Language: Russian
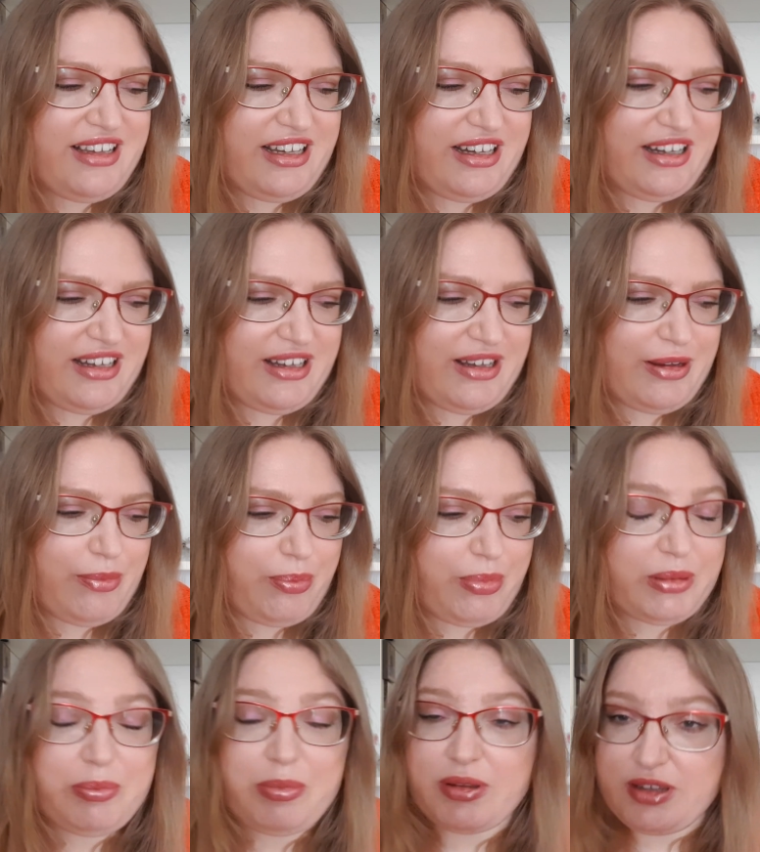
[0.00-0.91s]
Э,
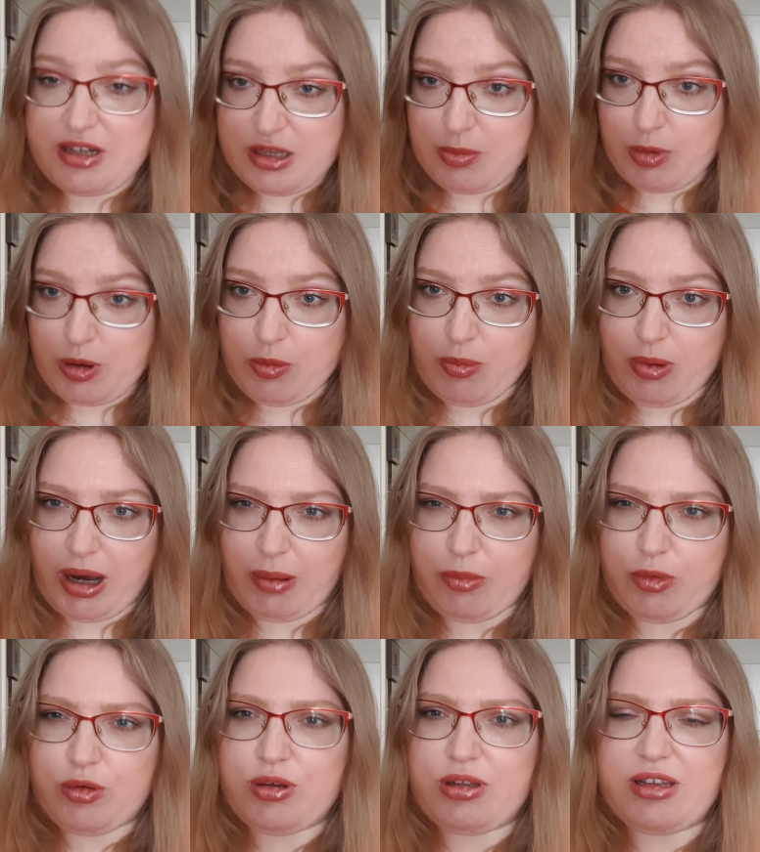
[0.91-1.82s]
подбодрить мою
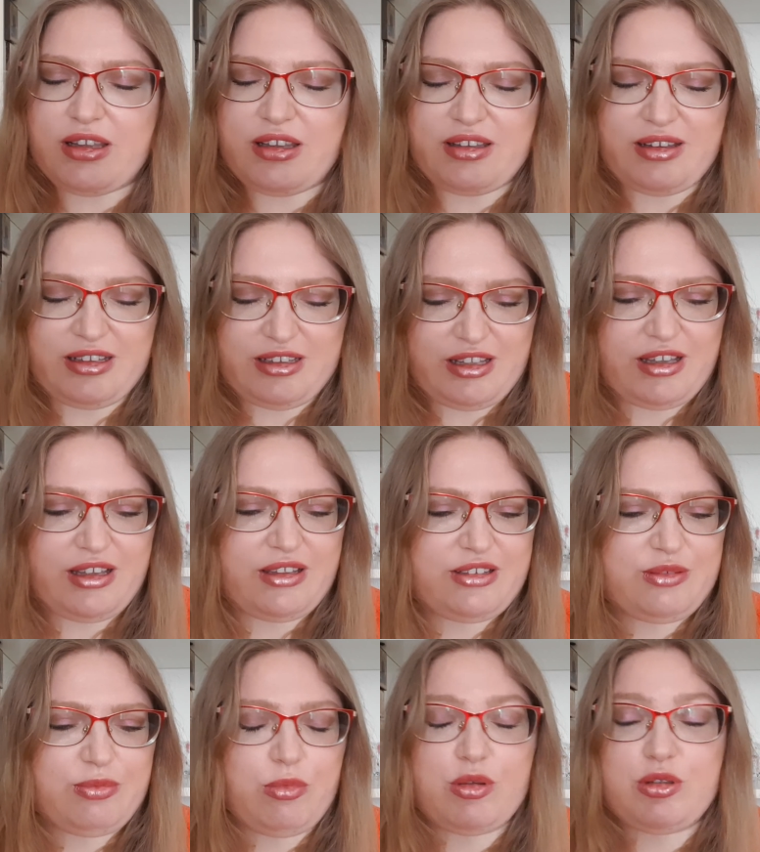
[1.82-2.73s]
маму, она, она
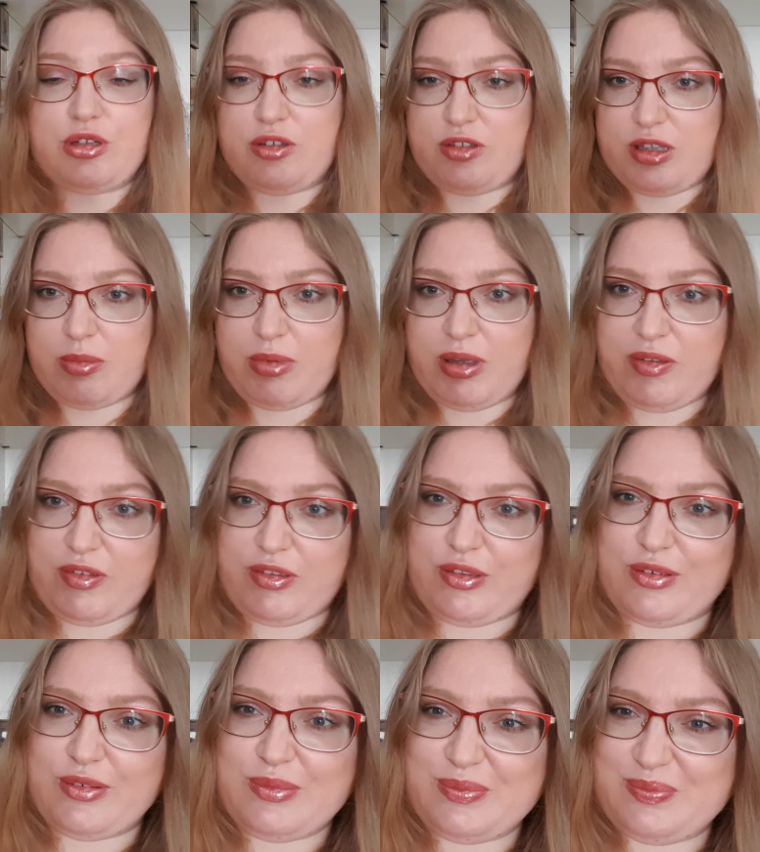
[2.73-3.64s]
смотрит все мои
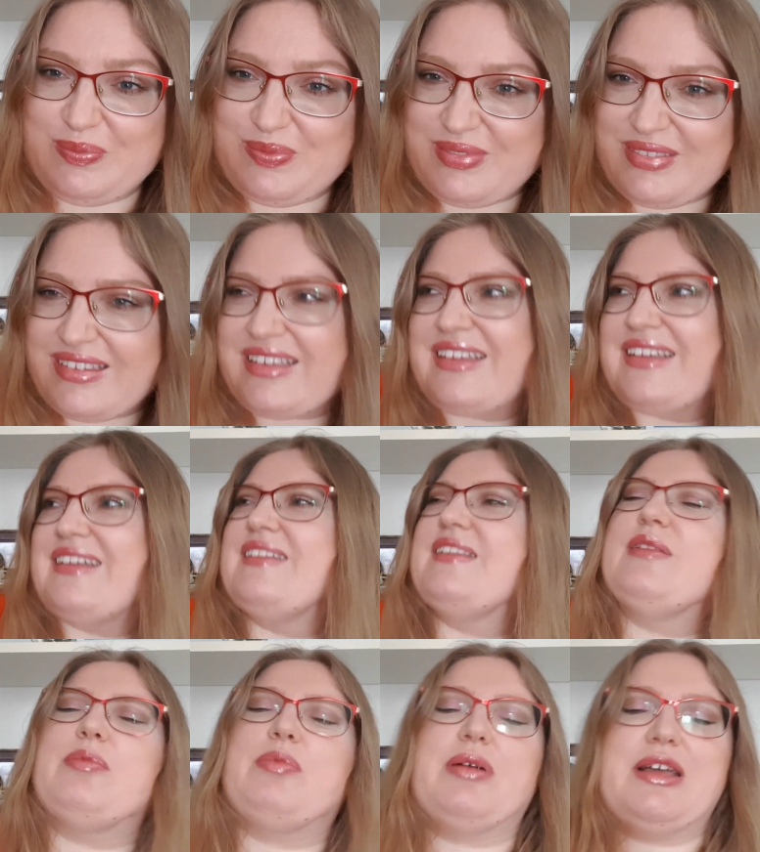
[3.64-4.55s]
видео.
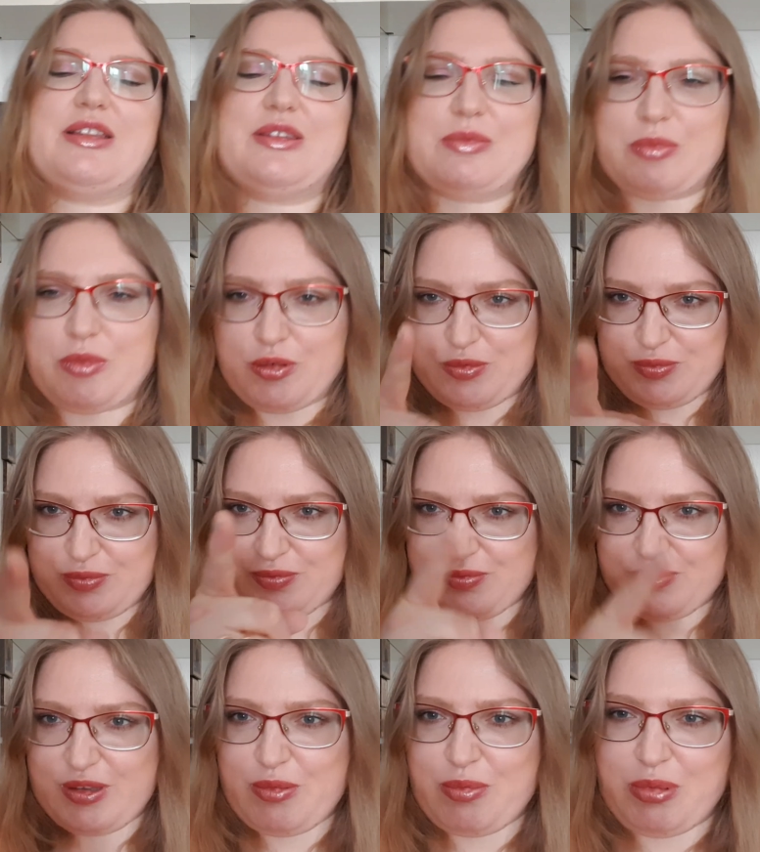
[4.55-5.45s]
Поэтому
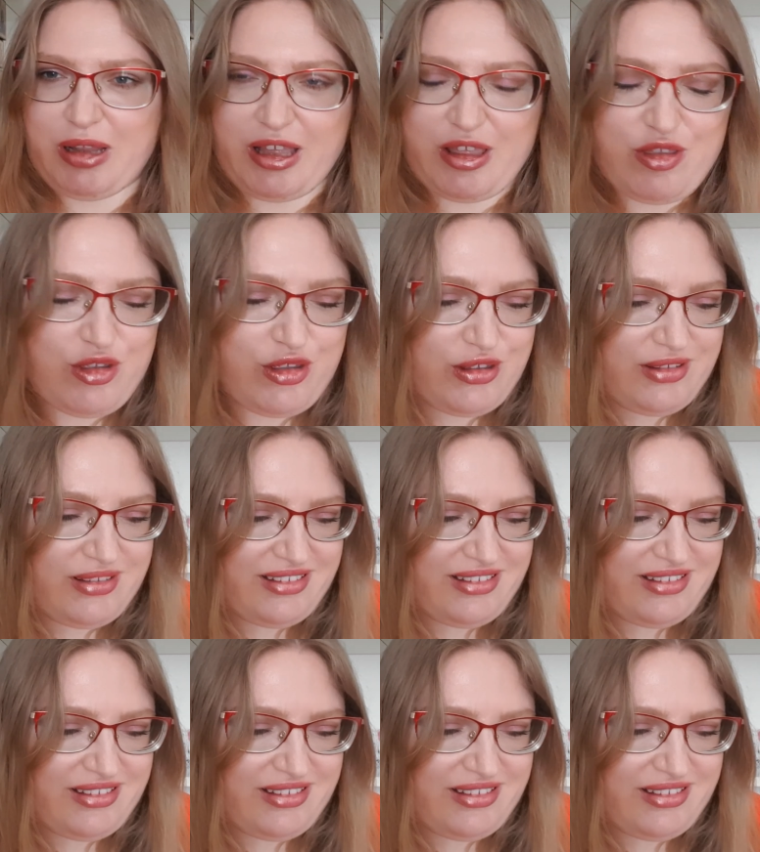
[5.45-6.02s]
не плачь.